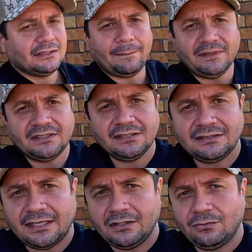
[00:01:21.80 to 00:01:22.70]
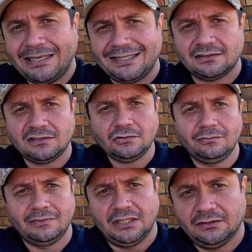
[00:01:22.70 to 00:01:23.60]
Tá pensando em sair do Brasil,
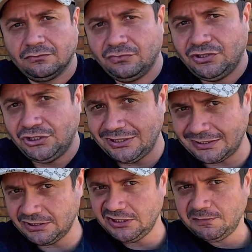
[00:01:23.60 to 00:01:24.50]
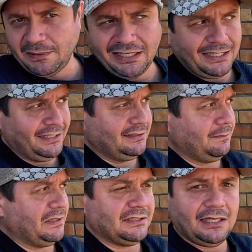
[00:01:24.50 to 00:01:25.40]
mano? Dica de experiência,
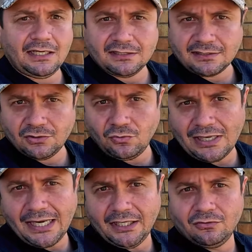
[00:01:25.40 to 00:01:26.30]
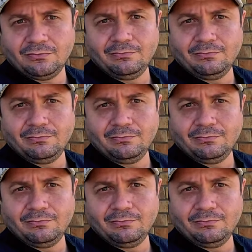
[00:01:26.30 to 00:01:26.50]
passar da casca do alho.